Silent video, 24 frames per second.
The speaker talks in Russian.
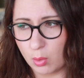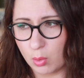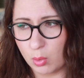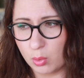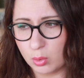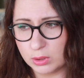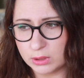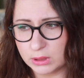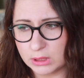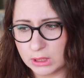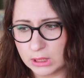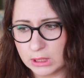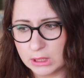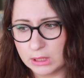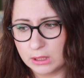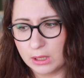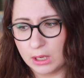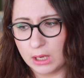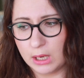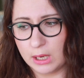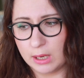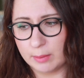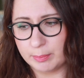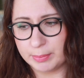он
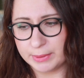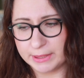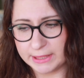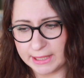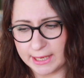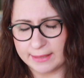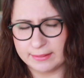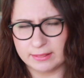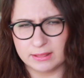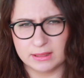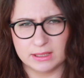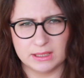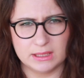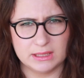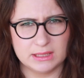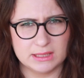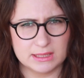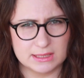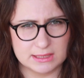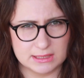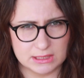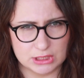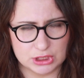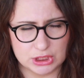а, приятный, не
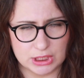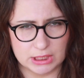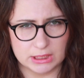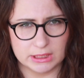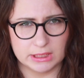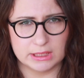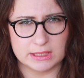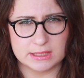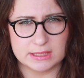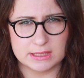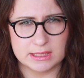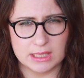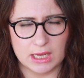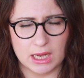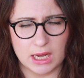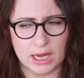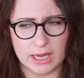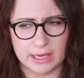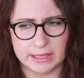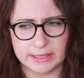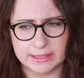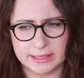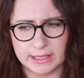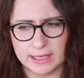разрушает
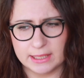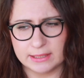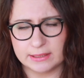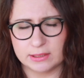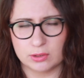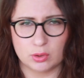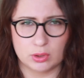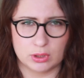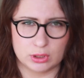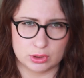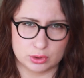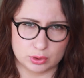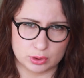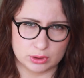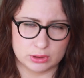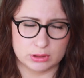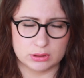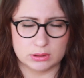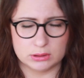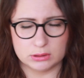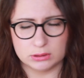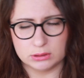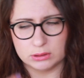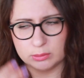глаза, гель такой,
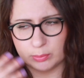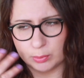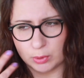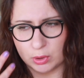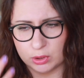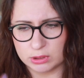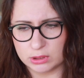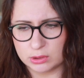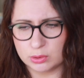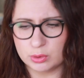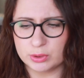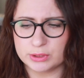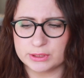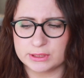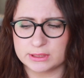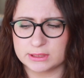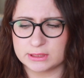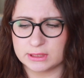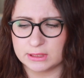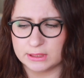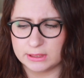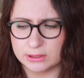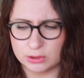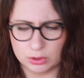который неплохо
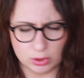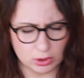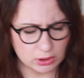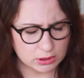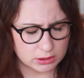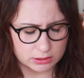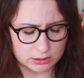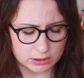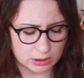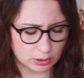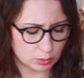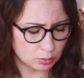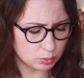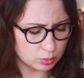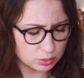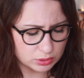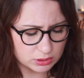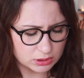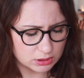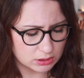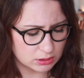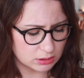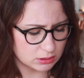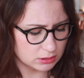наносится, и только на
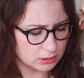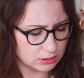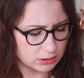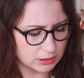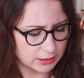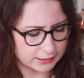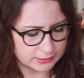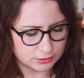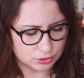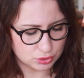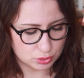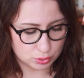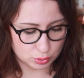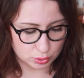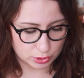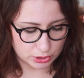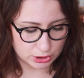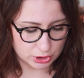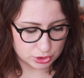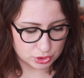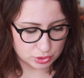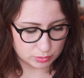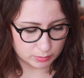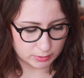утро, на ночь тут
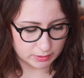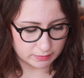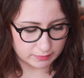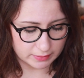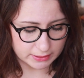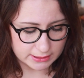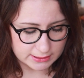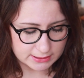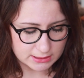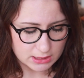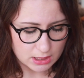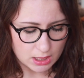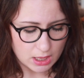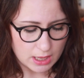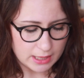не о чем говорить.